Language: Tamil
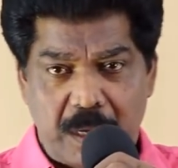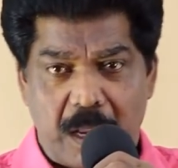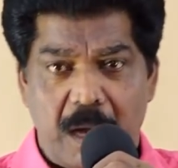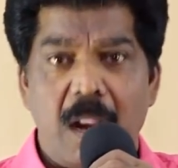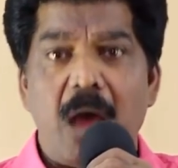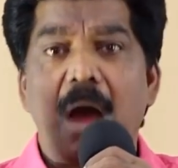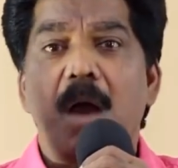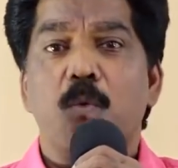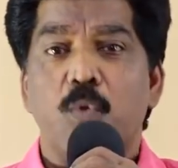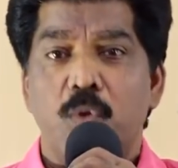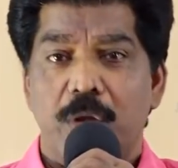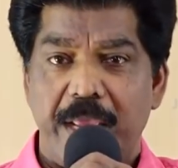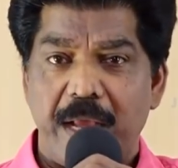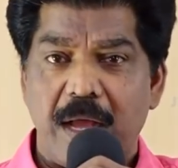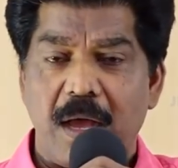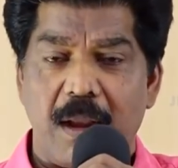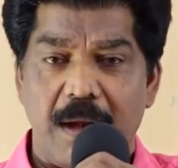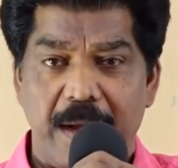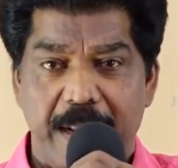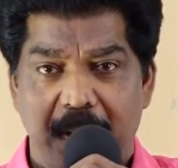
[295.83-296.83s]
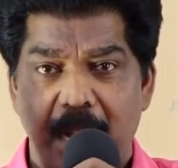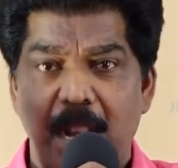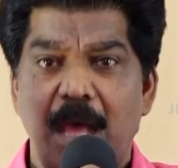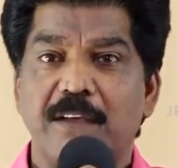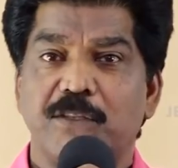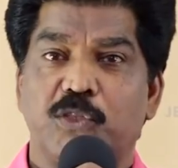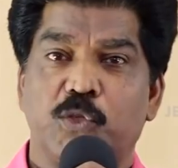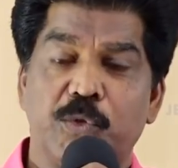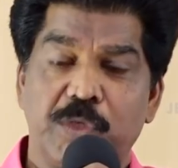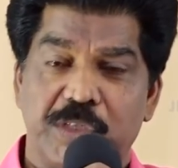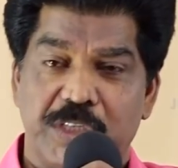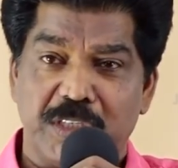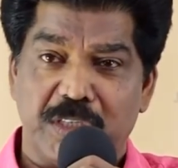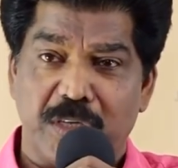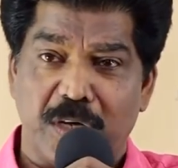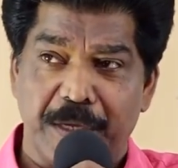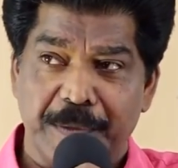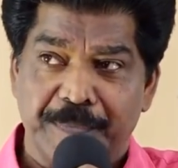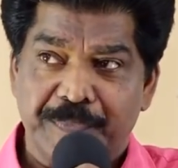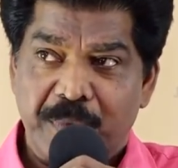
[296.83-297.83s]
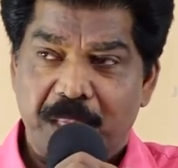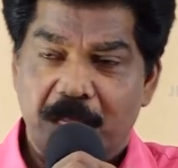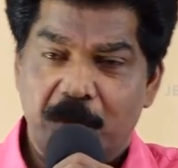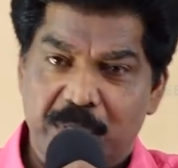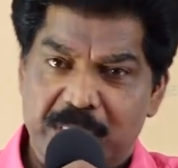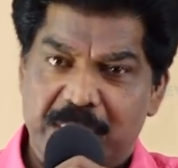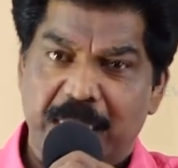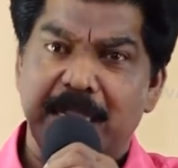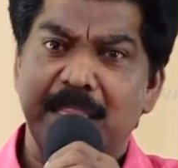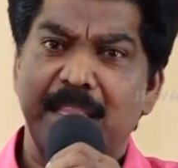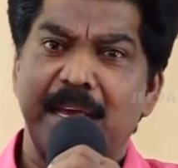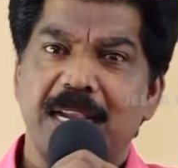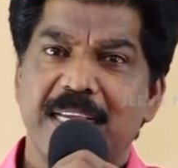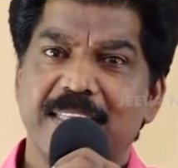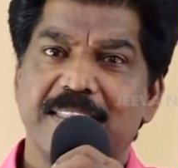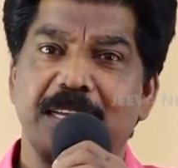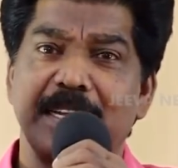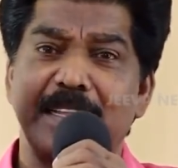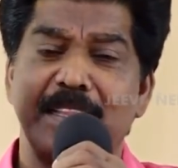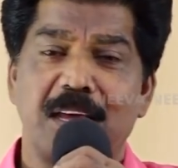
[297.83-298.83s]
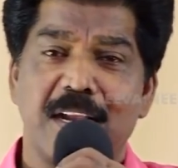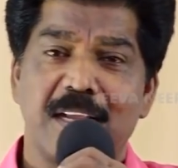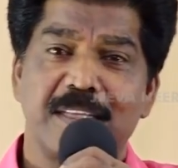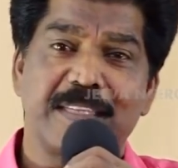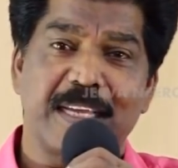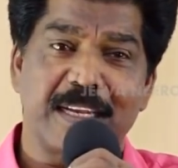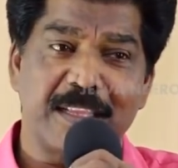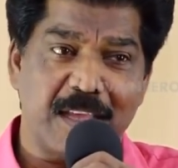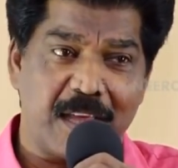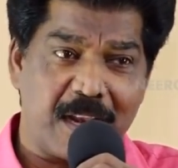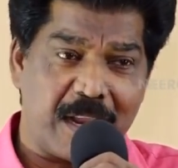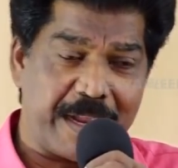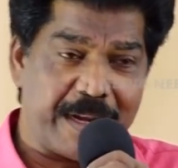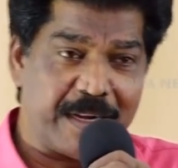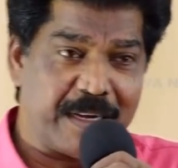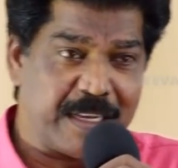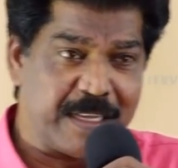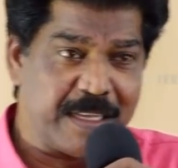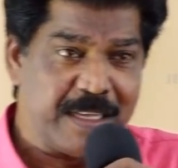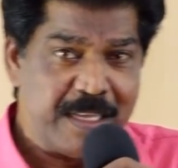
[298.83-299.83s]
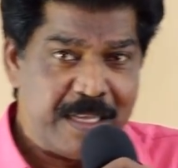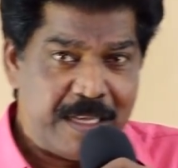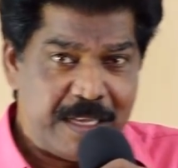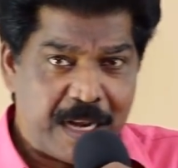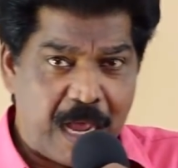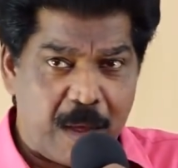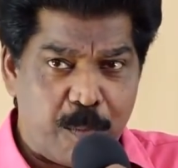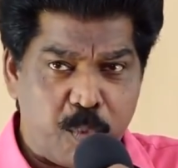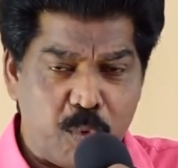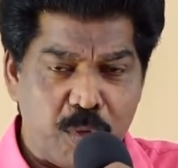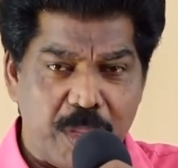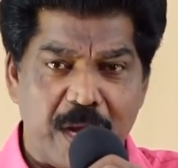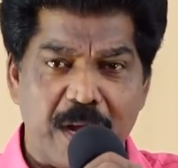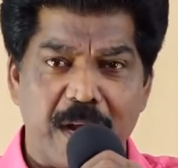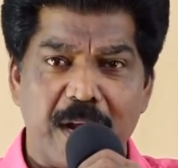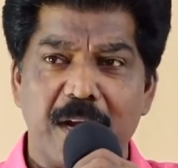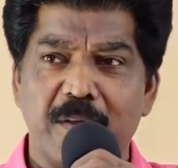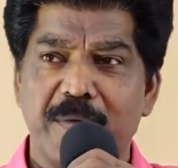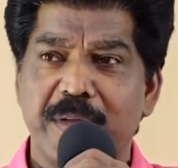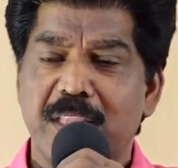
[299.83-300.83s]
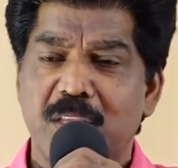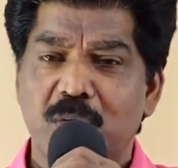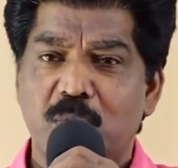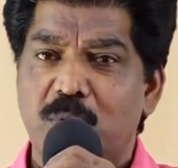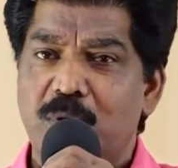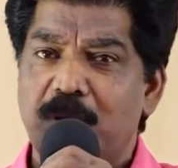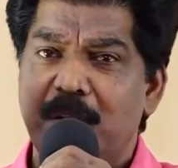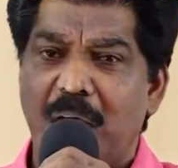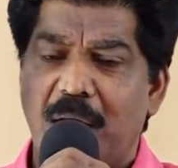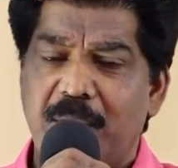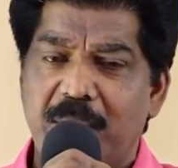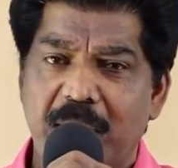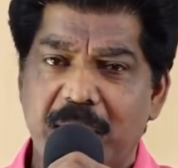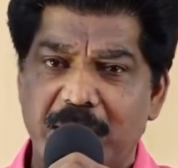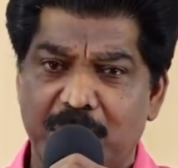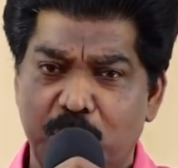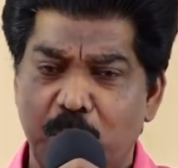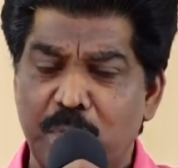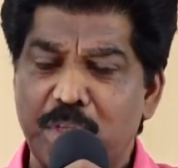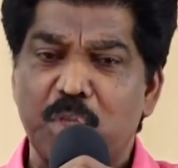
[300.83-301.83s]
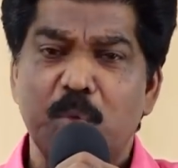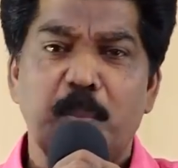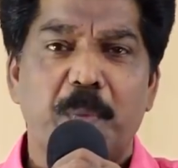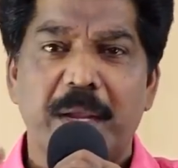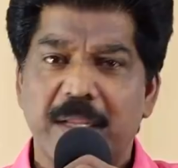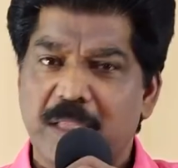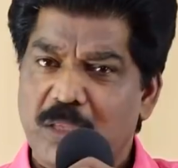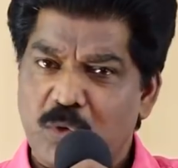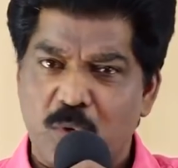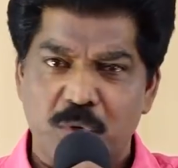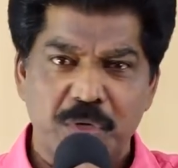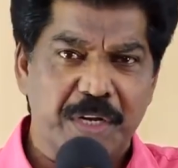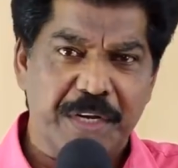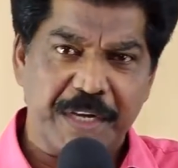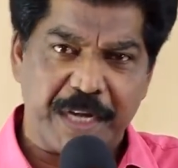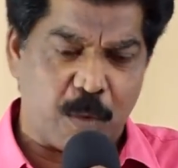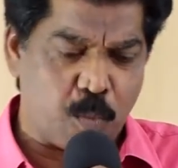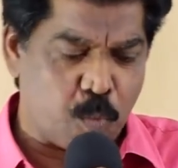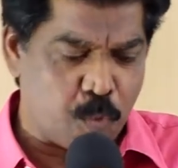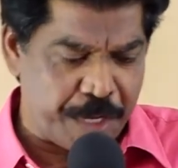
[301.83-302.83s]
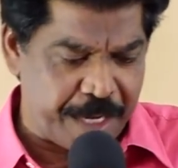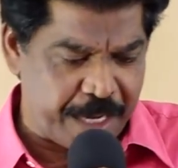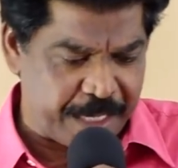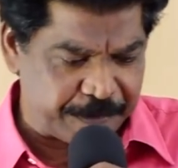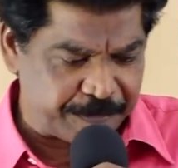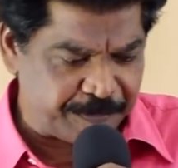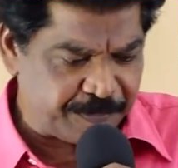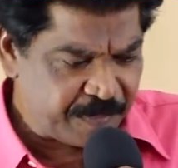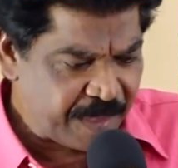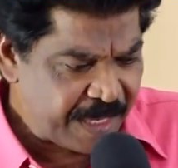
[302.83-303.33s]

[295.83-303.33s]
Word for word: எல்லா ஊழியக்காரர்களும் எல்லா சுவிசேஷங்களையும் இவர் சரிதானா சரிதானா சரிதானா என்று நாம் பூத கண்ணாடி வைத்துக்கொண்டு அவர்களை சோதித்து பார்த்து கொண்டிருக்க முடியாது